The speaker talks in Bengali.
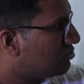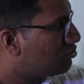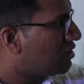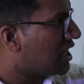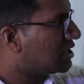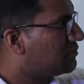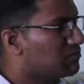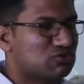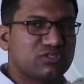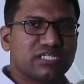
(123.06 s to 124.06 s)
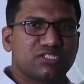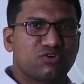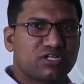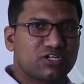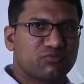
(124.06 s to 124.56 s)
কিন্তু লাটিমের মতো নিজ
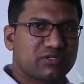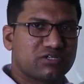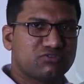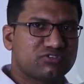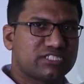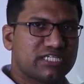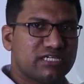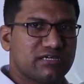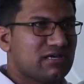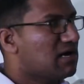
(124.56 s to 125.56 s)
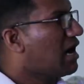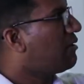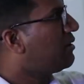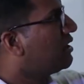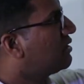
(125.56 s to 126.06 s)
অক্ষের উপরে ঘুরছে
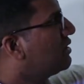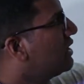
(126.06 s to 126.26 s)
আবার